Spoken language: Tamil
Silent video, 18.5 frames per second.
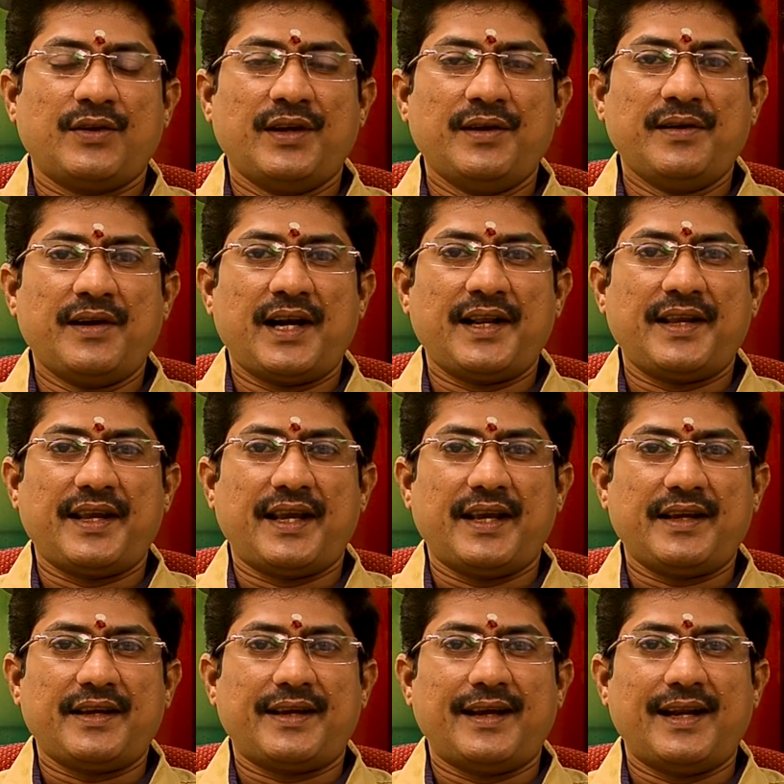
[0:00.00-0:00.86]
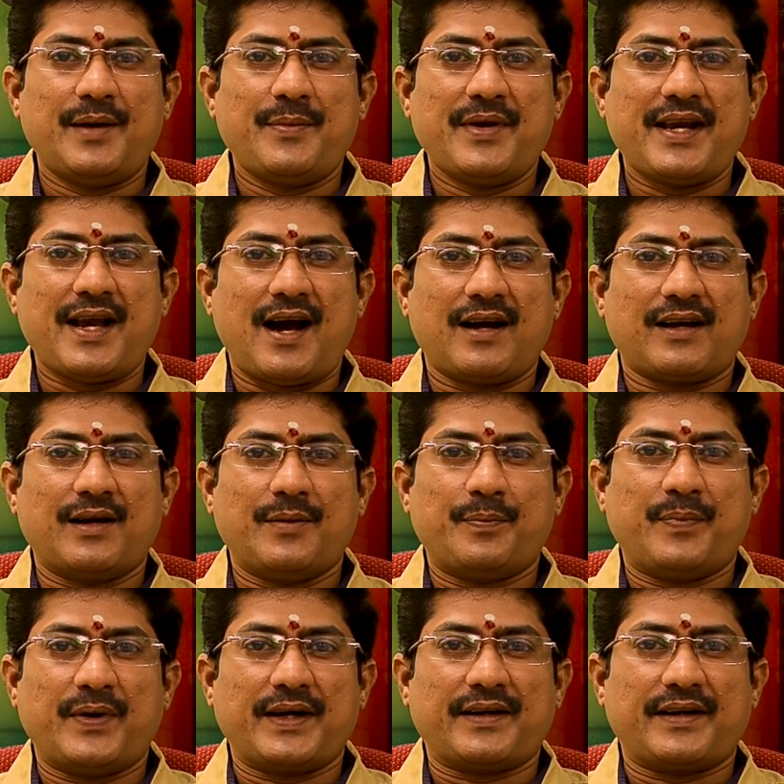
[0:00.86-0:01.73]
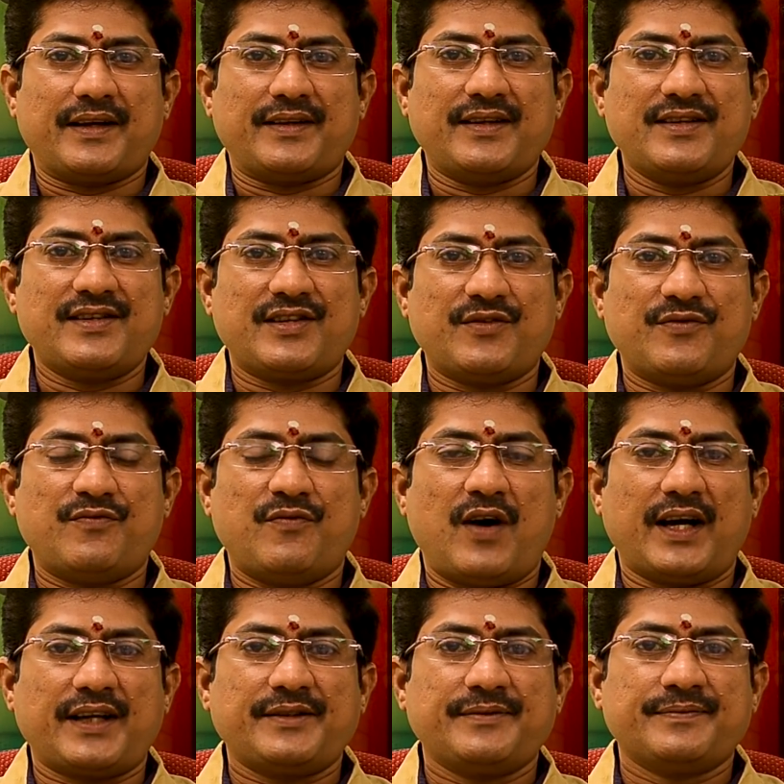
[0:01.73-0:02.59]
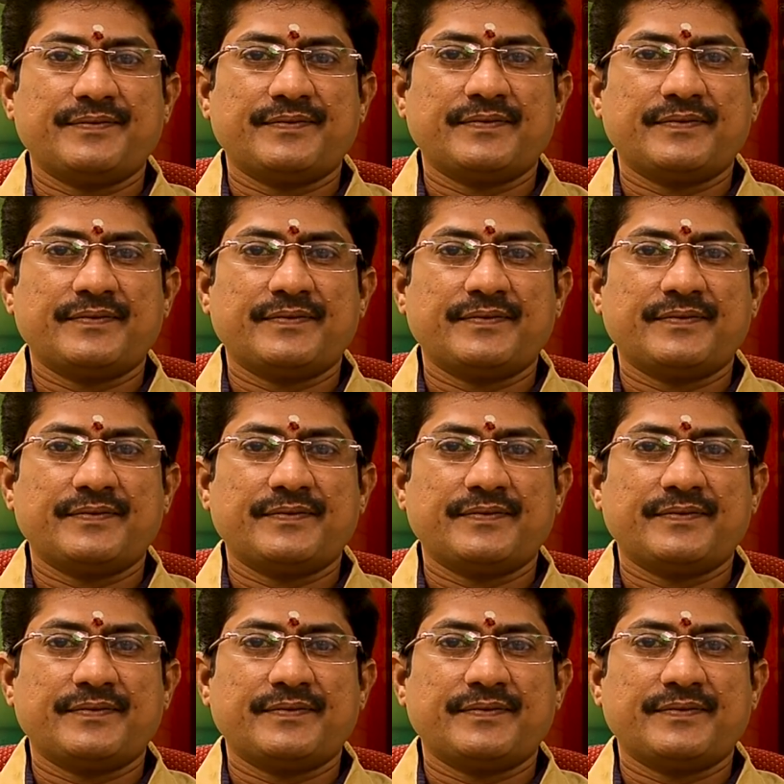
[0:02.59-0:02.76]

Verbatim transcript: இன்றைய கிழமையாகப்பட்டது செவ்வாய்